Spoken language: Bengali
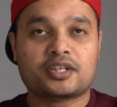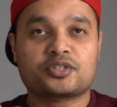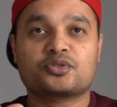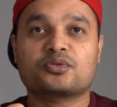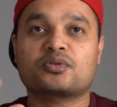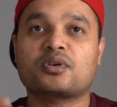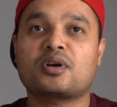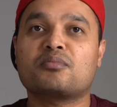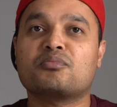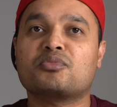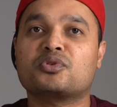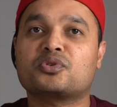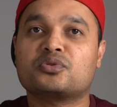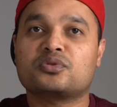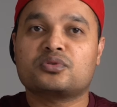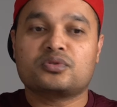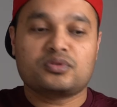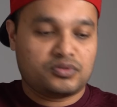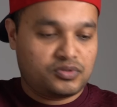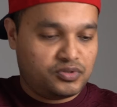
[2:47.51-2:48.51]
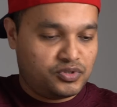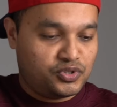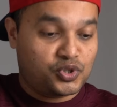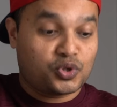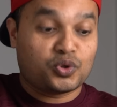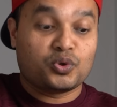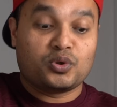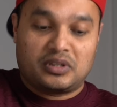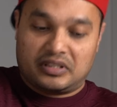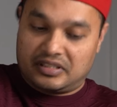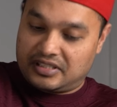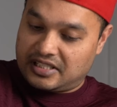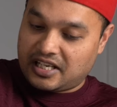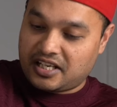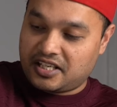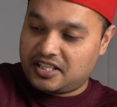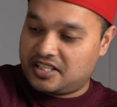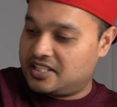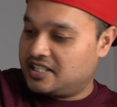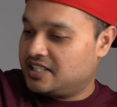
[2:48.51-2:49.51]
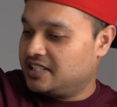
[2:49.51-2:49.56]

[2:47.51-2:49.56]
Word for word: একশো গ্রাম মতো ঝোল কারি